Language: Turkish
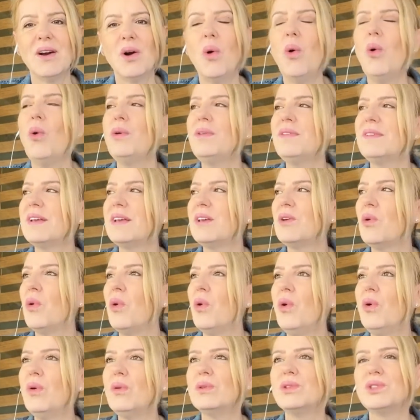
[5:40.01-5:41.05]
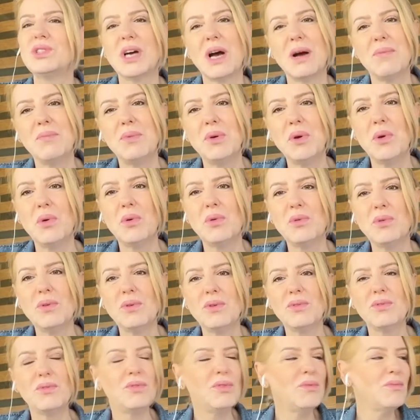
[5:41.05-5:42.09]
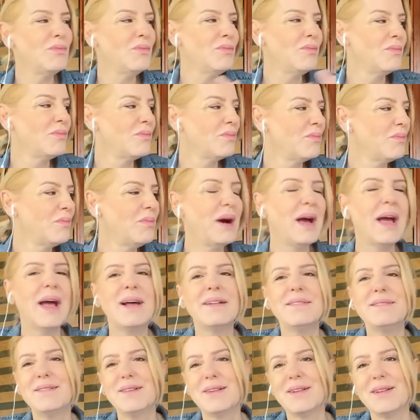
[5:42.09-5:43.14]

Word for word: Oysa ki o şampiyonluk tüm bayan